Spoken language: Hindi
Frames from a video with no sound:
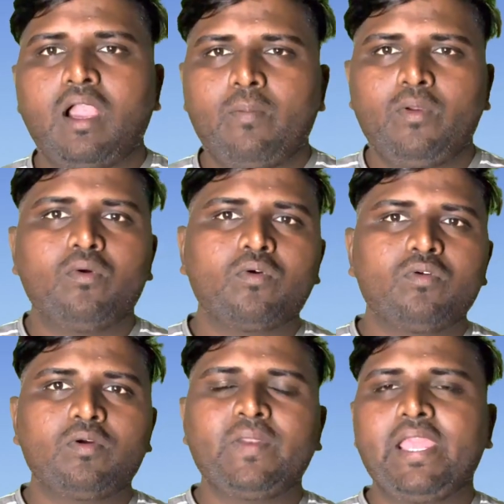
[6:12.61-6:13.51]
आप लोगों
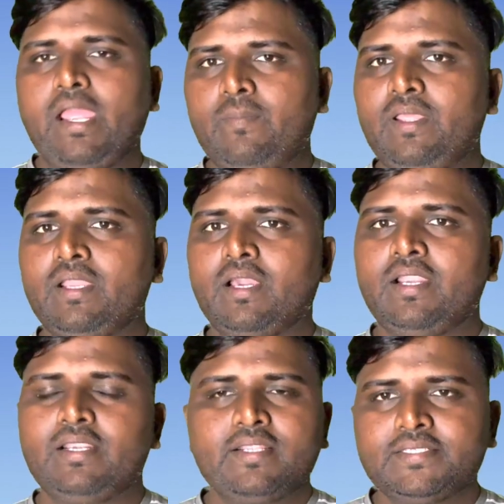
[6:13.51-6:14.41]
को जो अपना एफडी का
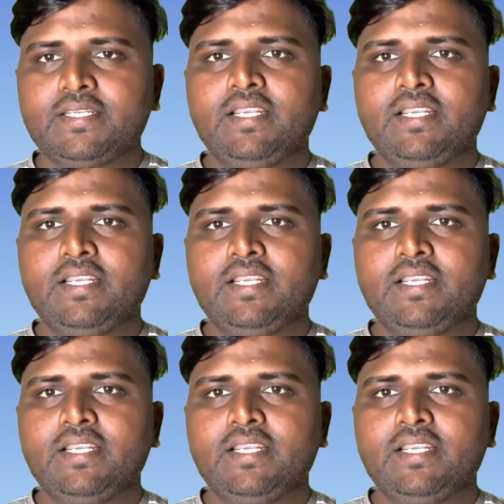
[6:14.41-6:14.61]
इंटरेस्ट